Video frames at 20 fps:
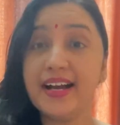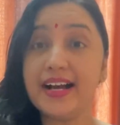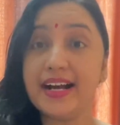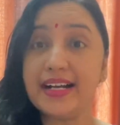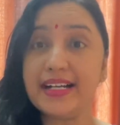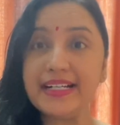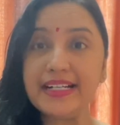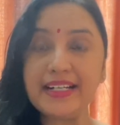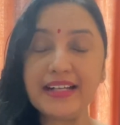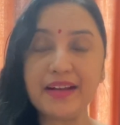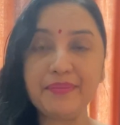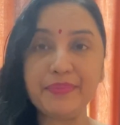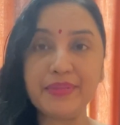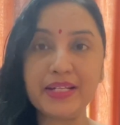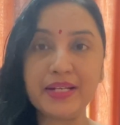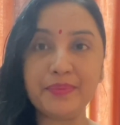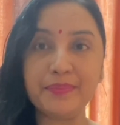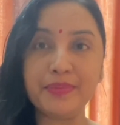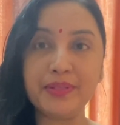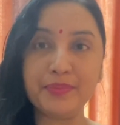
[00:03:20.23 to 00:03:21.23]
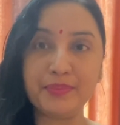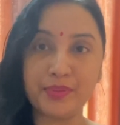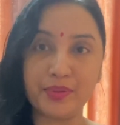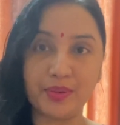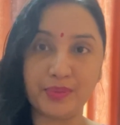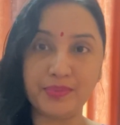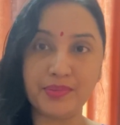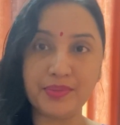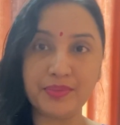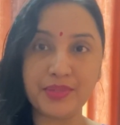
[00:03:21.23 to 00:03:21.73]
अगर आपने अपने
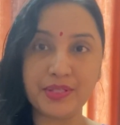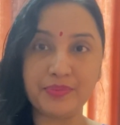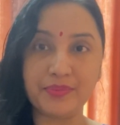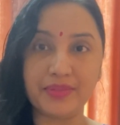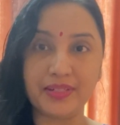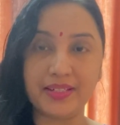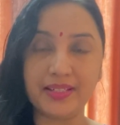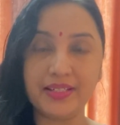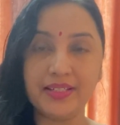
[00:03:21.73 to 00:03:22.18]
प्रॉब्लम्स में